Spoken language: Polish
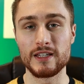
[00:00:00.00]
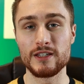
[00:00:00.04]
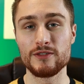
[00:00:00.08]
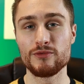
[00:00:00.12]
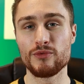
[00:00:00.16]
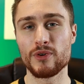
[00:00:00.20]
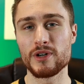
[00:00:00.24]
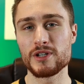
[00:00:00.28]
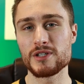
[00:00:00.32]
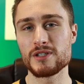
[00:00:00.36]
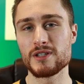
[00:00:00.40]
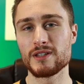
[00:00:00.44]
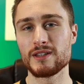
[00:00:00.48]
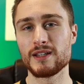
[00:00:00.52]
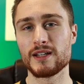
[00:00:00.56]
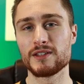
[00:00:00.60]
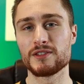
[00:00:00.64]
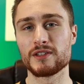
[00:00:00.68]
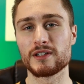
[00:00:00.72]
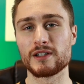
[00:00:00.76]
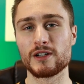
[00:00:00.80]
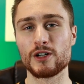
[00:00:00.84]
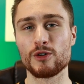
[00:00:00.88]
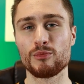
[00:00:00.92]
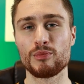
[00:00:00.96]
I właśnie
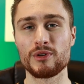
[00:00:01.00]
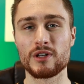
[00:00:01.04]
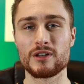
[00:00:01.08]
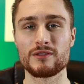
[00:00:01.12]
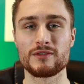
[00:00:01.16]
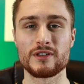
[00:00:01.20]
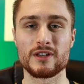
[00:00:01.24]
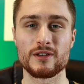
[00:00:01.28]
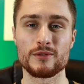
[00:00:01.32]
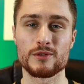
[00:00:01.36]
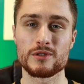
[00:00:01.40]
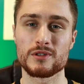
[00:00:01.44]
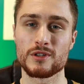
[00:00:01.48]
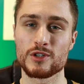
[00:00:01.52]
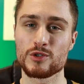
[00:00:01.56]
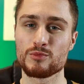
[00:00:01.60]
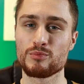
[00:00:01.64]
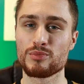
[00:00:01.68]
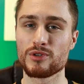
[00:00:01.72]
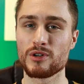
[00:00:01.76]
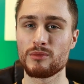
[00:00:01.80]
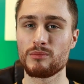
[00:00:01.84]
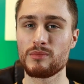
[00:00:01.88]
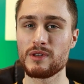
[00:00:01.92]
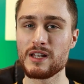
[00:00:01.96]
dlatego pojawiają się też
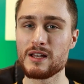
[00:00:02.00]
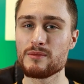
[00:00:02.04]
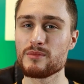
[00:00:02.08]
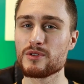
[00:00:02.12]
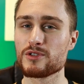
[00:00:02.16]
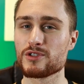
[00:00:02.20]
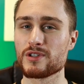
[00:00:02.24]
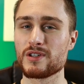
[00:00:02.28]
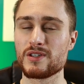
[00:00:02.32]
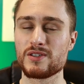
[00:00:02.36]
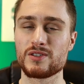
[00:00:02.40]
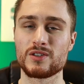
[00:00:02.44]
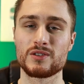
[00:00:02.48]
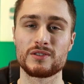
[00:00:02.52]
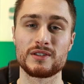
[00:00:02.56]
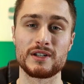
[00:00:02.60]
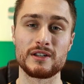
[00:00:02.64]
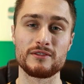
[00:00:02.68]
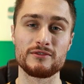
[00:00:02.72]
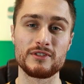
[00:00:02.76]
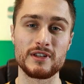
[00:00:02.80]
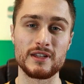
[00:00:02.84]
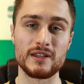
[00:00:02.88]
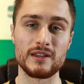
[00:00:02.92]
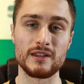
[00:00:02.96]
problemy często
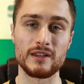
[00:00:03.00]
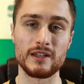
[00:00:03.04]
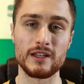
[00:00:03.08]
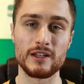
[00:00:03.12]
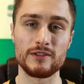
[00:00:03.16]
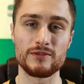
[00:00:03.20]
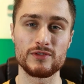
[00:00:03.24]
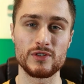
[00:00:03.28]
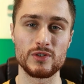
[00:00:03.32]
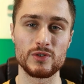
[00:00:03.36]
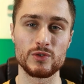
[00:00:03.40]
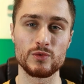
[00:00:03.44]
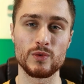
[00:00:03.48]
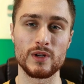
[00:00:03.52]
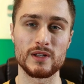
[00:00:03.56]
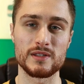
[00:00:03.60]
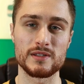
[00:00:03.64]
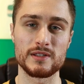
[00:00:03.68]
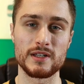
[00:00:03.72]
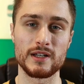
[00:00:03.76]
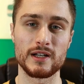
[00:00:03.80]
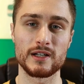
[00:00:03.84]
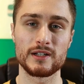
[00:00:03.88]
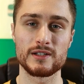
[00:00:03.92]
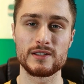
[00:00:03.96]
trawienne w
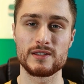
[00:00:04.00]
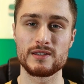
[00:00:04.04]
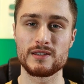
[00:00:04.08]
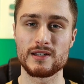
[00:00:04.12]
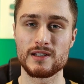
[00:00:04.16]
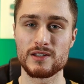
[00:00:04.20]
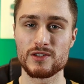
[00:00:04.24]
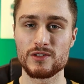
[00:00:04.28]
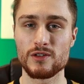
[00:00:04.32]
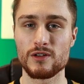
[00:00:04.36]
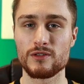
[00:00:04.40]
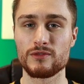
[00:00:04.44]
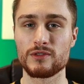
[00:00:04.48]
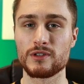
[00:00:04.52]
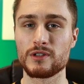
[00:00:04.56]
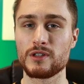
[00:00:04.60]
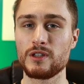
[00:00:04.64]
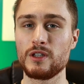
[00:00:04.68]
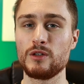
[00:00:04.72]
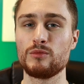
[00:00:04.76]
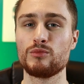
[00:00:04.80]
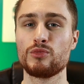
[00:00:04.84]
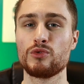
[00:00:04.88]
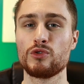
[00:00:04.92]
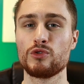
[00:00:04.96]
sytuacjach
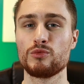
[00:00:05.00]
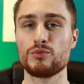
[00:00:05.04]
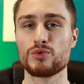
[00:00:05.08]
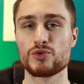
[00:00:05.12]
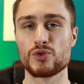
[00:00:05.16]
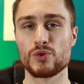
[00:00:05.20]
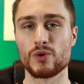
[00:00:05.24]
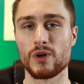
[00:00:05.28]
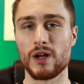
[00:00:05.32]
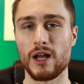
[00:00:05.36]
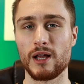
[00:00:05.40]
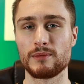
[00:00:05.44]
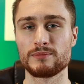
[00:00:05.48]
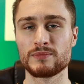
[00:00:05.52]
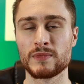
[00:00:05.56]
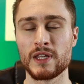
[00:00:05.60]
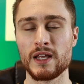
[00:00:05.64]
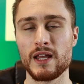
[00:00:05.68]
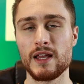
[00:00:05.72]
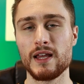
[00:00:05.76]
stresowych i ból brzucha.